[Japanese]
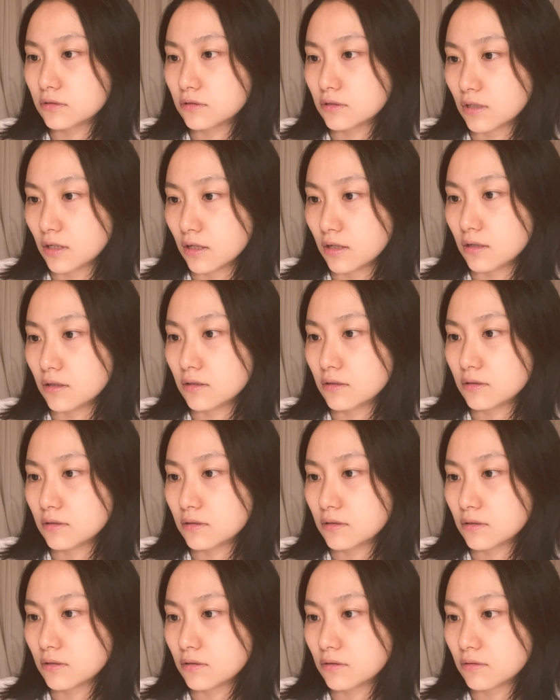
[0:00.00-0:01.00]
はい
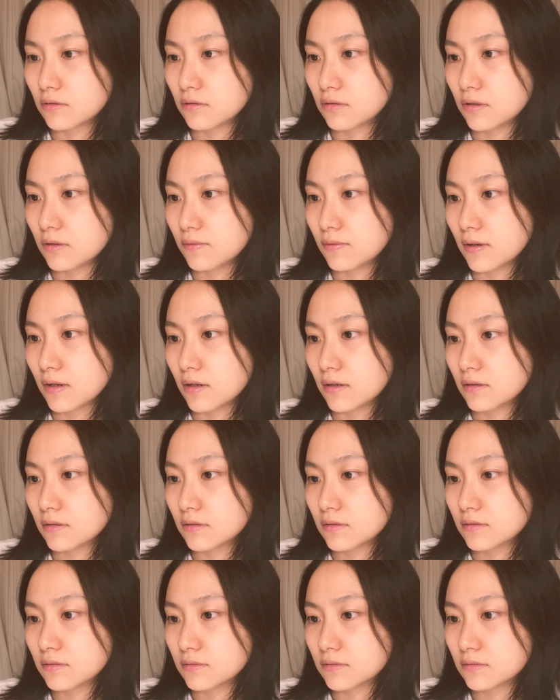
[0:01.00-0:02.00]
これは
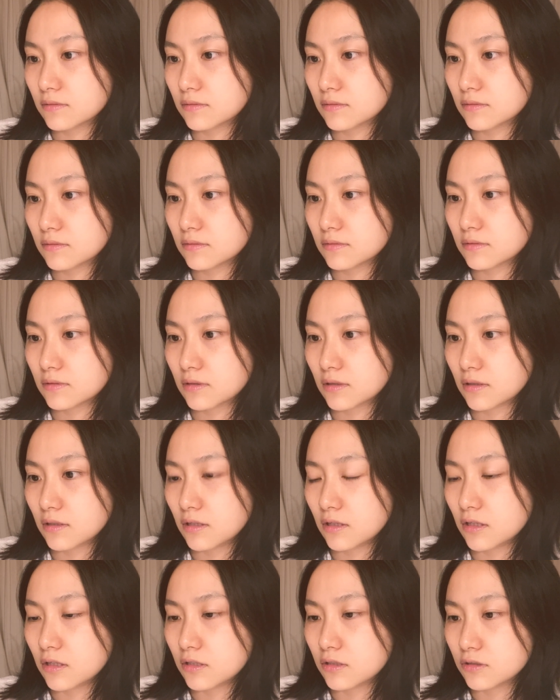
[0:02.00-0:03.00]

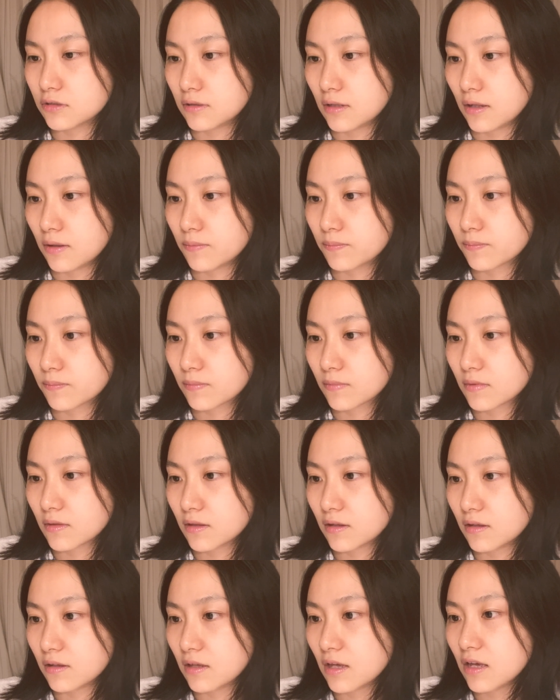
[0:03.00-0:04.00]
ですね
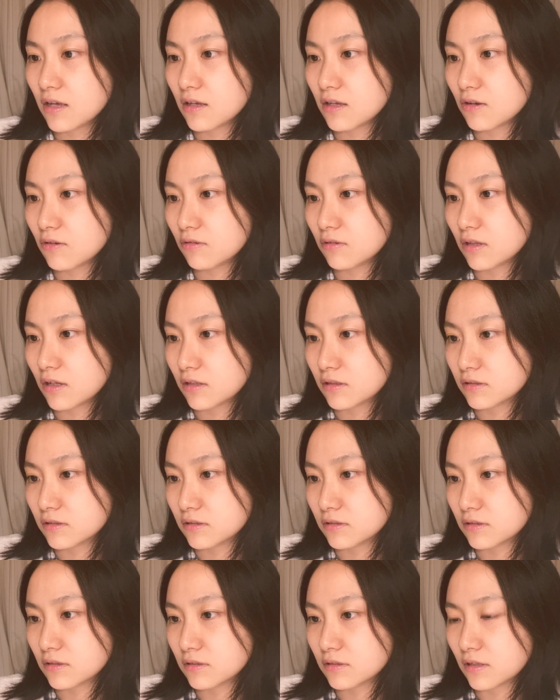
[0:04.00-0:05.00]
元気を出
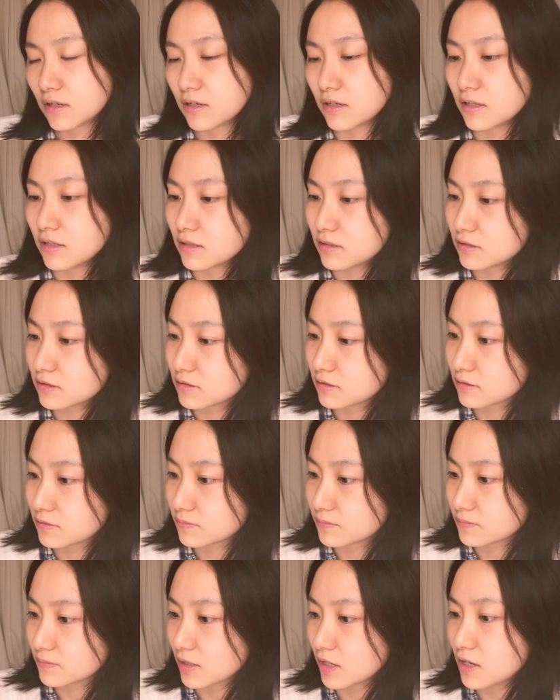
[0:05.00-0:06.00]
すあれです
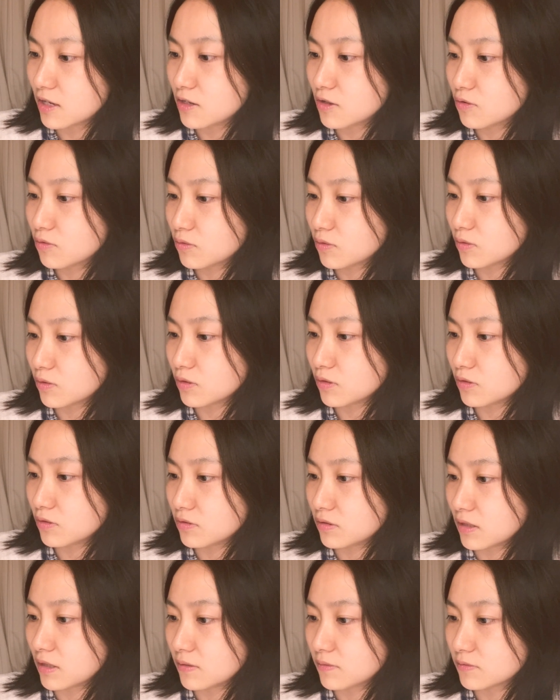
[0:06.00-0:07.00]
栄養補給
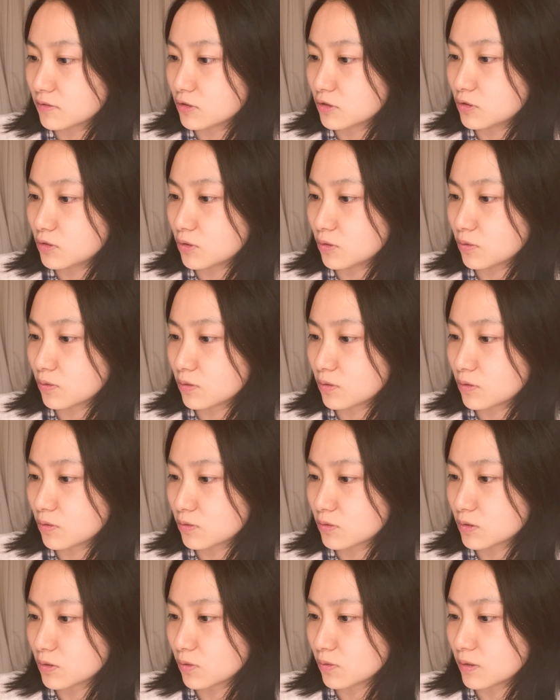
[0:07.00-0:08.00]
に需要競
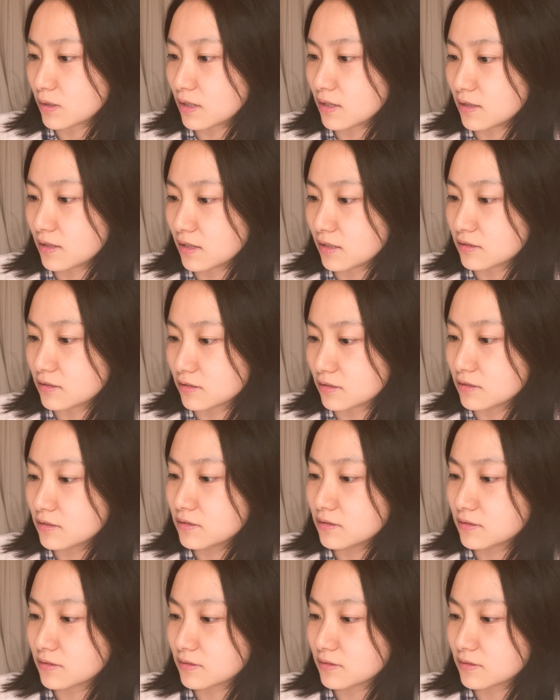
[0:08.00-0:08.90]
争的なやつ